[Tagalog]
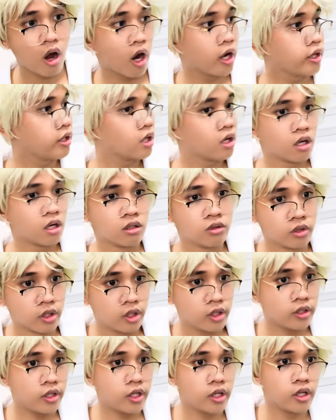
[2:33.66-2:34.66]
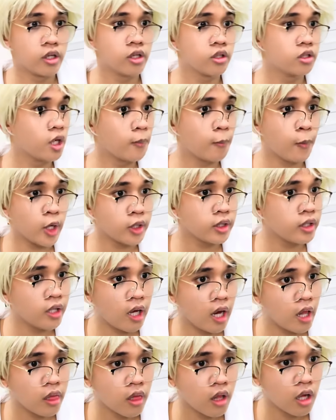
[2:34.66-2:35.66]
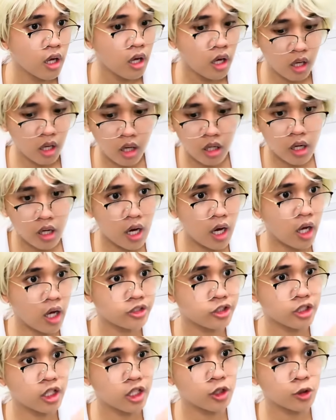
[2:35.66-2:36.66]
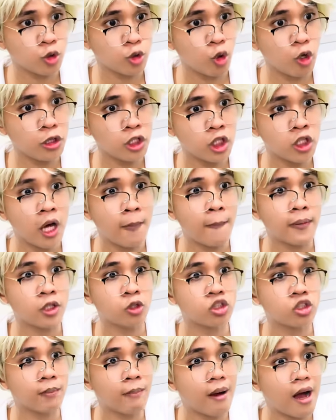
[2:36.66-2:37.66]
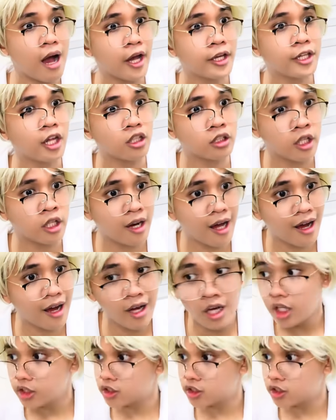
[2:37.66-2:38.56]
Ay! Nini! Hindi pwede yan! Ang ahas na ganito, hindi dapat dito sa bahay nakatira.